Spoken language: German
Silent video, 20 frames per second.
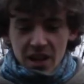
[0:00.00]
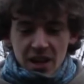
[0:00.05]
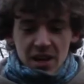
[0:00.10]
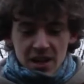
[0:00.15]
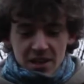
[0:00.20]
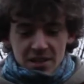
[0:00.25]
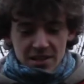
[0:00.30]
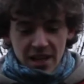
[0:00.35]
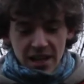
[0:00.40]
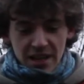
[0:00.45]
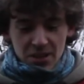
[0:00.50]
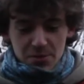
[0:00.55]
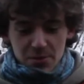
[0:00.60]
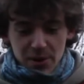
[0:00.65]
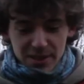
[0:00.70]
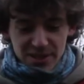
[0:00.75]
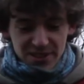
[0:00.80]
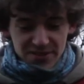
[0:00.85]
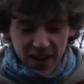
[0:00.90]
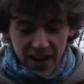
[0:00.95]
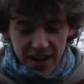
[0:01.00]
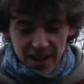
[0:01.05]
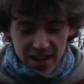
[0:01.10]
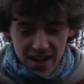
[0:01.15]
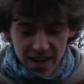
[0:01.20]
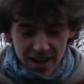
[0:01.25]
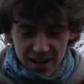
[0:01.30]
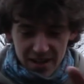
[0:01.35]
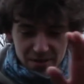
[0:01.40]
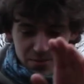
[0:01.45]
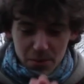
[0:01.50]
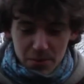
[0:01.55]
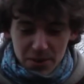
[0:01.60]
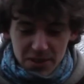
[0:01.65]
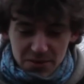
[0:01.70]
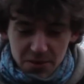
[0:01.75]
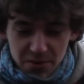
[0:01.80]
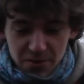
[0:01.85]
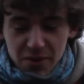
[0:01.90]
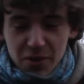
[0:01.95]
Aufnahme. Take Nummer 2. Probier's
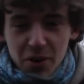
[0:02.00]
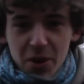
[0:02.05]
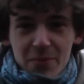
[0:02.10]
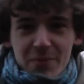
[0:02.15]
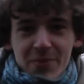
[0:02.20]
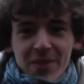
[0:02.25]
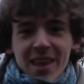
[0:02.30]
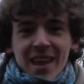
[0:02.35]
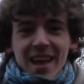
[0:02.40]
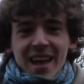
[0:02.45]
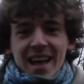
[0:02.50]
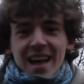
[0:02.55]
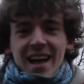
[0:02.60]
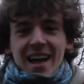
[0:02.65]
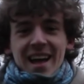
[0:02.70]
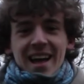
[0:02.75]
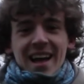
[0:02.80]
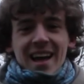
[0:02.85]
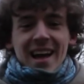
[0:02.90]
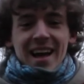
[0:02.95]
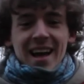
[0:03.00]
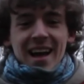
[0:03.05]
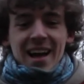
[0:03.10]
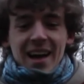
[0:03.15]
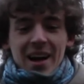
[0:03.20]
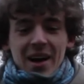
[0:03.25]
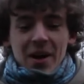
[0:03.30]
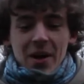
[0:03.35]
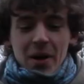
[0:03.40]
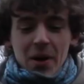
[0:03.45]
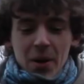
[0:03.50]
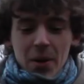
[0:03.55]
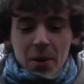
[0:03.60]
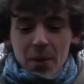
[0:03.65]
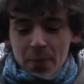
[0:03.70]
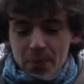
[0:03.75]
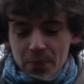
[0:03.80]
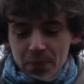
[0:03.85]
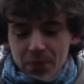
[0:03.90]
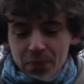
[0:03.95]
nochmal von neuem.
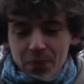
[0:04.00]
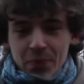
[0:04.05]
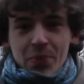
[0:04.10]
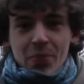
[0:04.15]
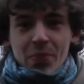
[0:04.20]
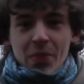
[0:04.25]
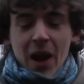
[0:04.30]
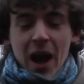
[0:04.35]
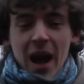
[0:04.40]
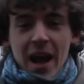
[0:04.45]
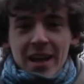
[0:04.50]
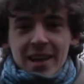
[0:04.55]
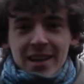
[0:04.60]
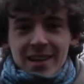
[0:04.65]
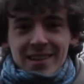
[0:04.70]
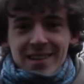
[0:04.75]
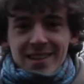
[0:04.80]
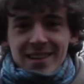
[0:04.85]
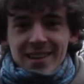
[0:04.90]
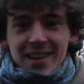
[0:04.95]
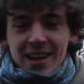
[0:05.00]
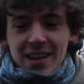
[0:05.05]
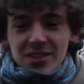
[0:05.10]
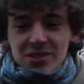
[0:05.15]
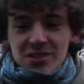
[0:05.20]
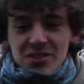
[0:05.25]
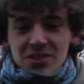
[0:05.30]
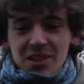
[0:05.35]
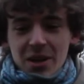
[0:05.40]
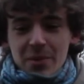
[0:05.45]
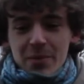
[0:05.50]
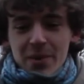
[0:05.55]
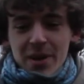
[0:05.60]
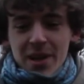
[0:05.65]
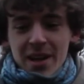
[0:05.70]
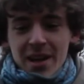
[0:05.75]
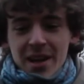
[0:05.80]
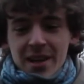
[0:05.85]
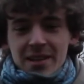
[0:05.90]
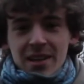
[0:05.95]
Ähm, hi, alle zusammen.
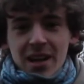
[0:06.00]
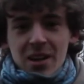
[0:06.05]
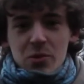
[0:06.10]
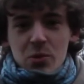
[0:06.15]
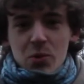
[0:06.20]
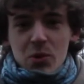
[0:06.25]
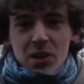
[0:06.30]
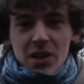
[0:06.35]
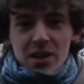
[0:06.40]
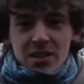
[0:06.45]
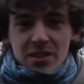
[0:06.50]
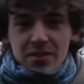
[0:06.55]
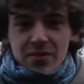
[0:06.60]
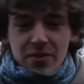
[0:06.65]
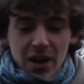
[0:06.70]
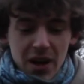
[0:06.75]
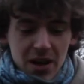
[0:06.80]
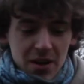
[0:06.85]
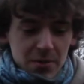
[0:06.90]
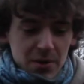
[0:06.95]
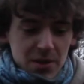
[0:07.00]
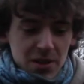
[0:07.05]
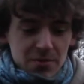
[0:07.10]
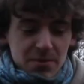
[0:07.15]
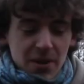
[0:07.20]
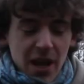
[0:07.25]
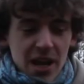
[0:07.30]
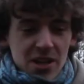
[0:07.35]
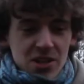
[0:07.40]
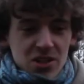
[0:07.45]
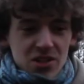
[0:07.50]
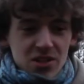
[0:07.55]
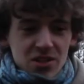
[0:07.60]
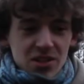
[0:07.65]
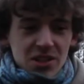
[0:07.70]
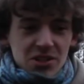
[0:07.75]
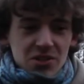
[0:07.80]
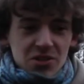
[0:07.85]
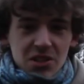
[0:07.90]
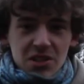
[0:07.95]
Da Luke ja die Frage mit dem Dash
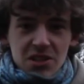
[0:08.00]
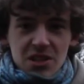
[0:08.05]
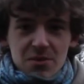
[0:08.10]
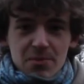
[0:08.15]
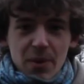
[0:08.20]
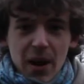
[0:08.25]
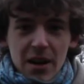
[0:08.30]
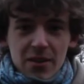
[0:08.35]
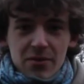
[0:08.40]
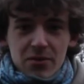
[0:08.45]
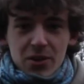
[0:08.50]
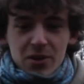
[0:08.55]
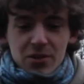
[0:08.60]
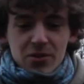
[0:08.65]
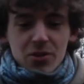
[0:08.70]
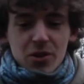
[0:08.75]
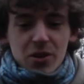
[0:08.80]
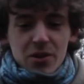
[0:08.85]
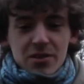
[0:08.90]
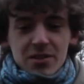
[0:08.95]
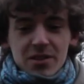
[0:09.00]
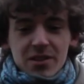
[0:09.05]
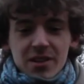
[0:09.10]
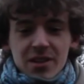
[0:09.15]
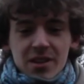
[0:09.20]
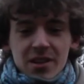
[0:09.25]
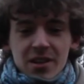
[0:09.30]
nicht so richtig beantworten konnte